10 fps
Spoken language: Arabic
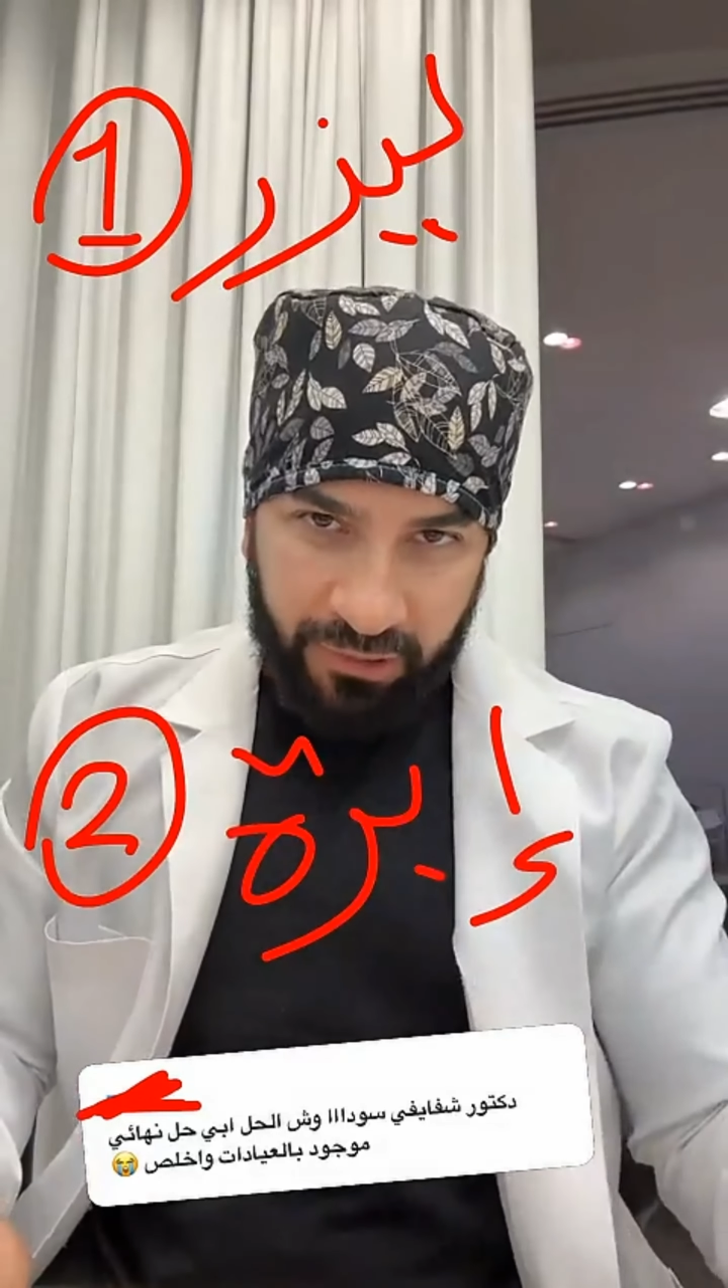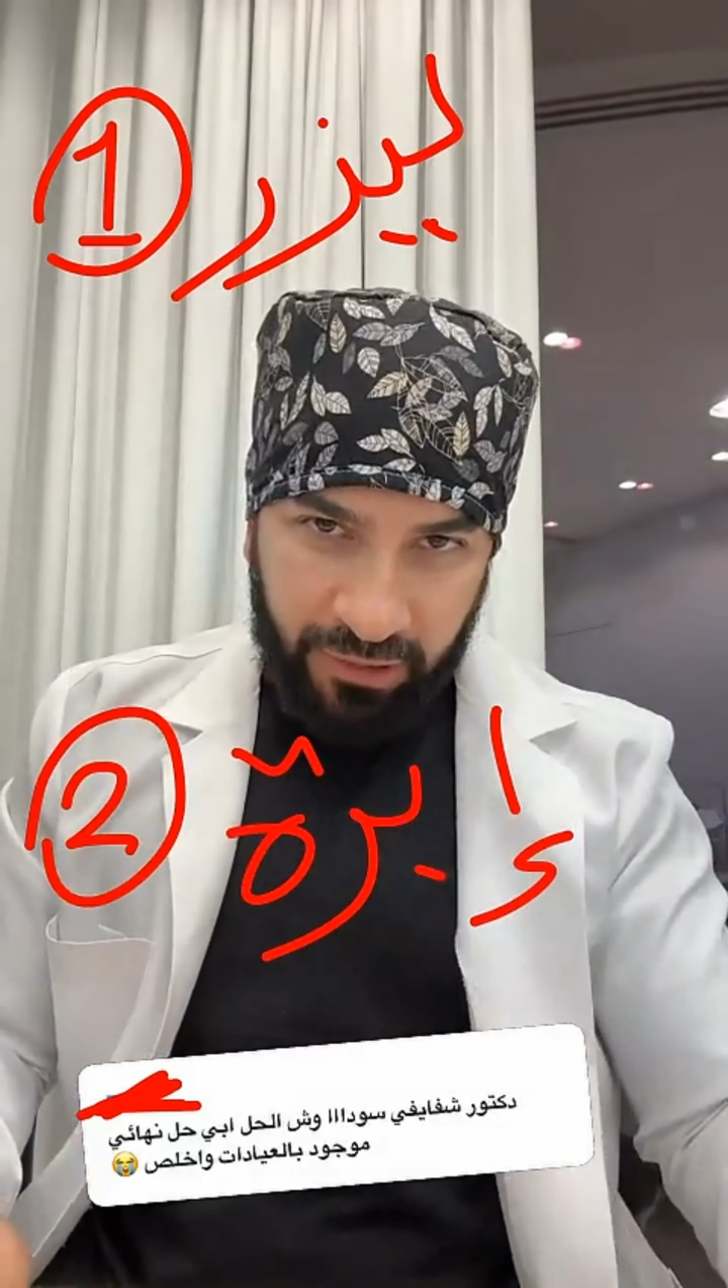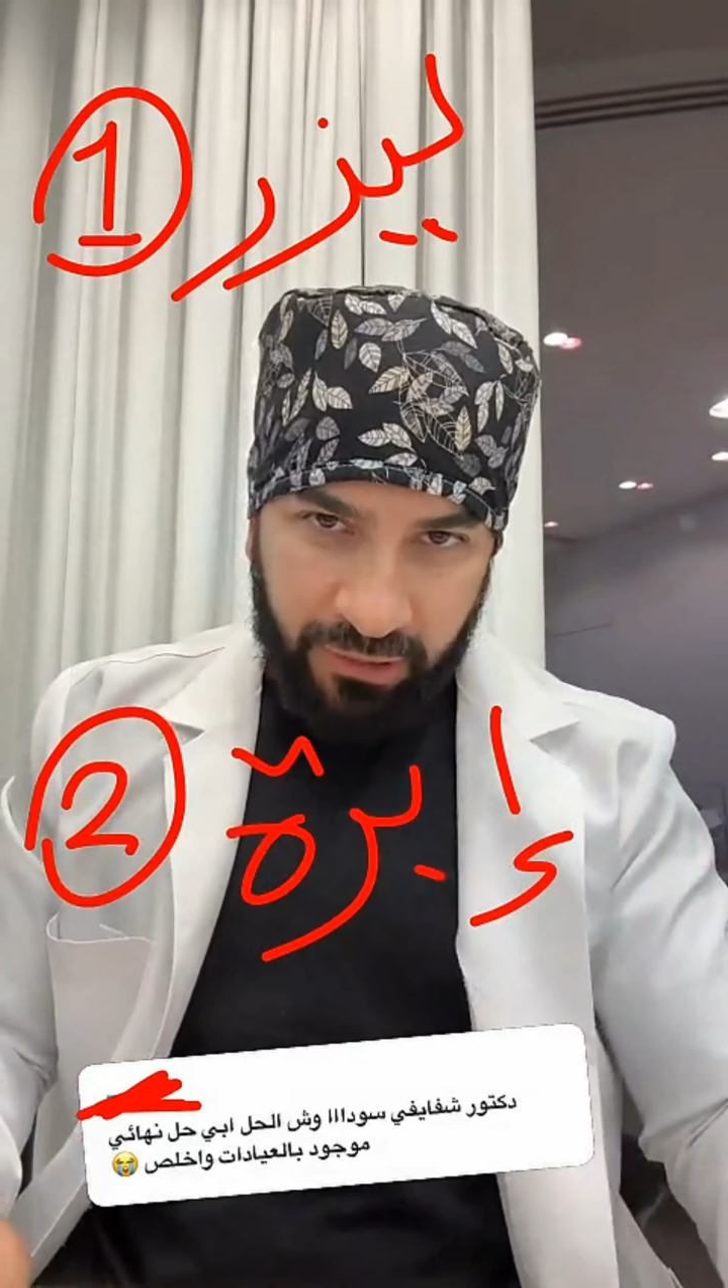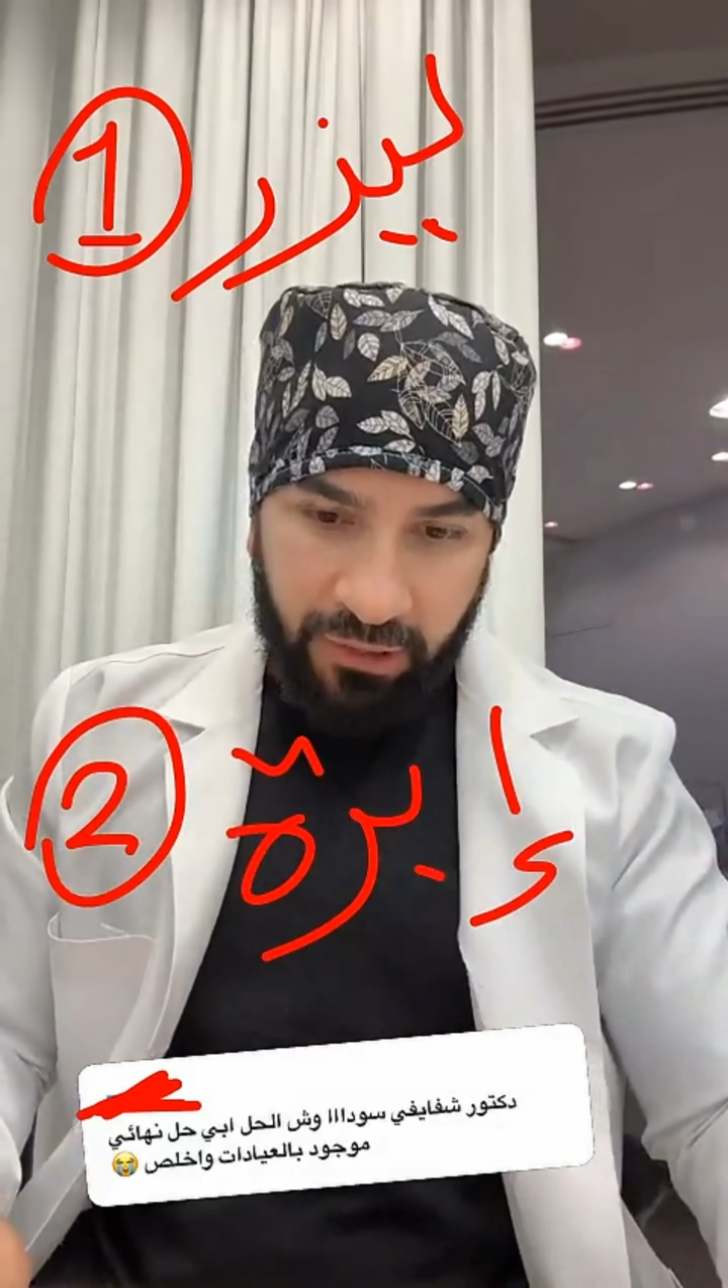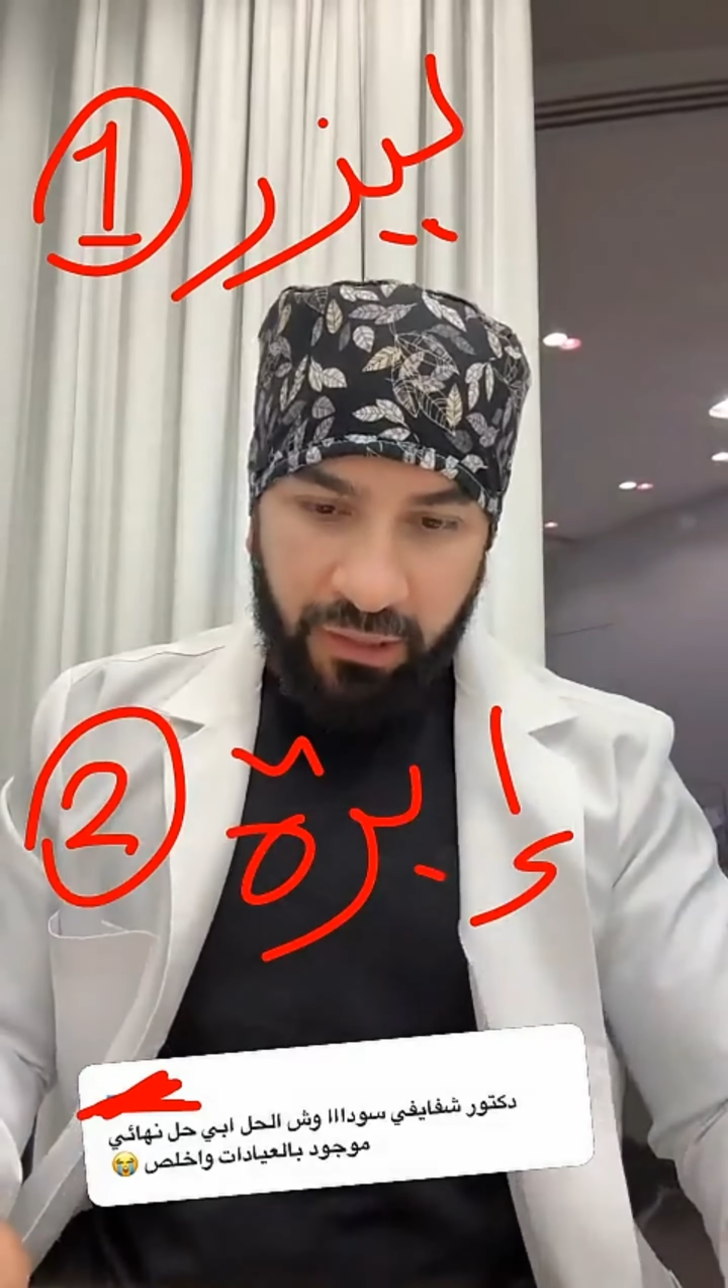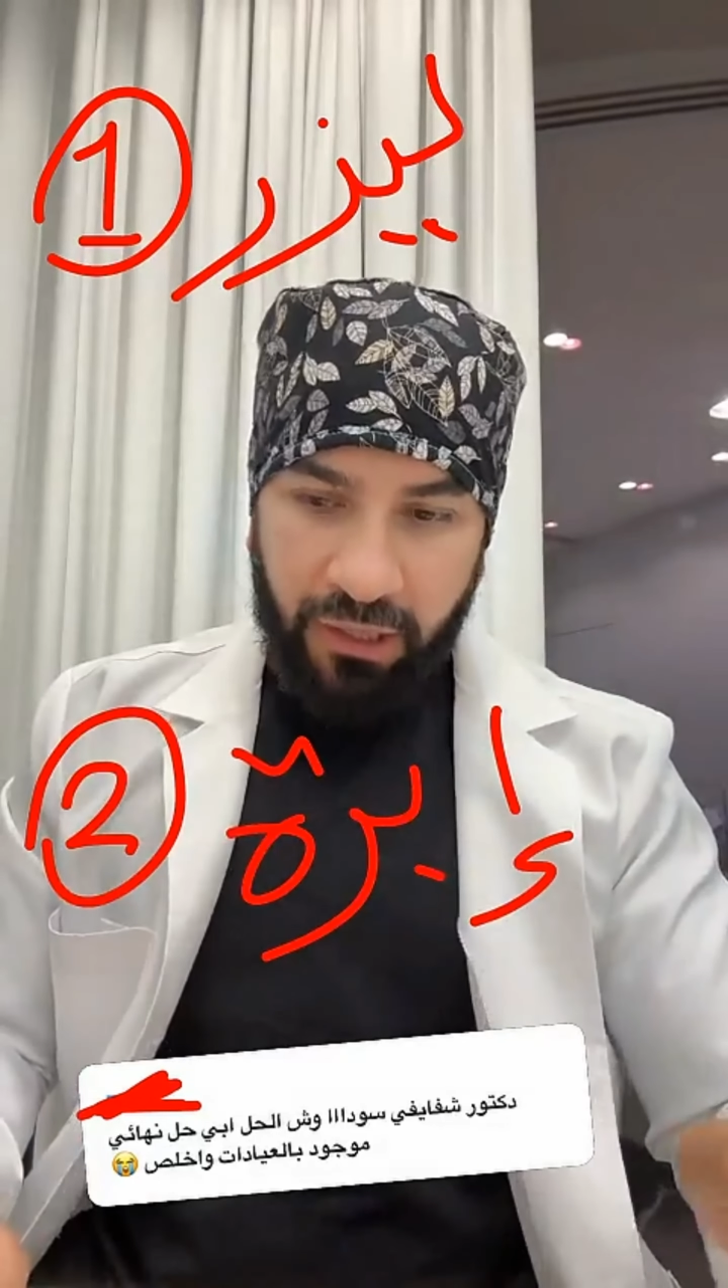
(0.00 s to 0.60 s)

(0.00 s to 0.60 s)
كله